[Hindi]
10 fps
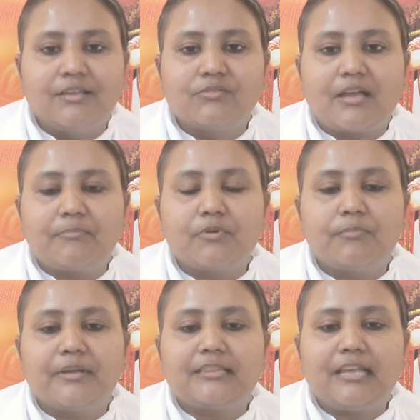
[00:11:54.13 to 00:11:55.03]
तो आपको
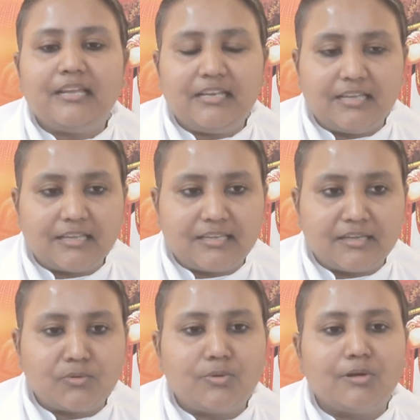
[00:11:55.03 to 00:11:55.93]
पता ही नहीं है कि
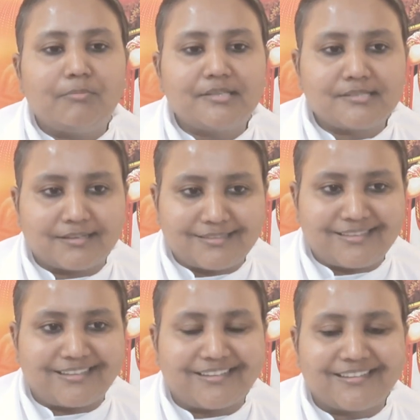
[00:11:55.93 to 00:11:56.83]
ये खुल भी
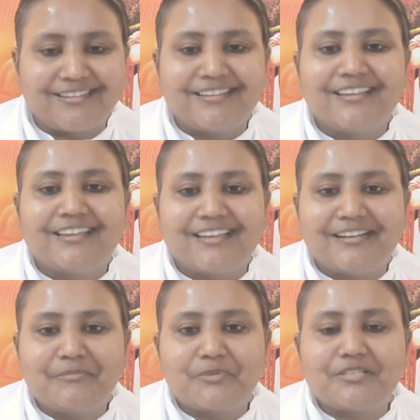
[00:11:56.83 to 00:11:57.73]
सकती है है
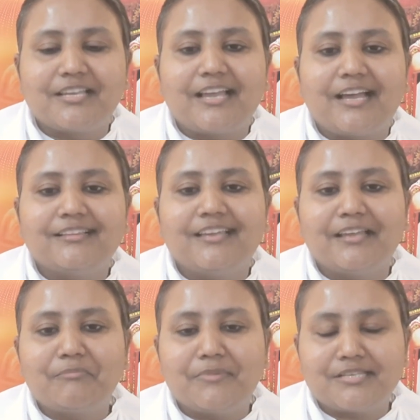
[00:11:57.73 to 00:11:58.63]
ना मुझे याद है
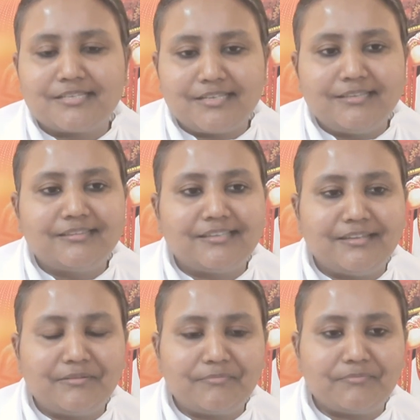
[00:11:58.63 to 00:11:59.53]
एक मशीन थी
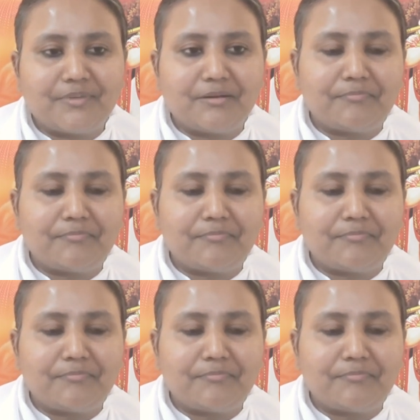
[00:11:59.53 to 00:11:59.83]
मेरे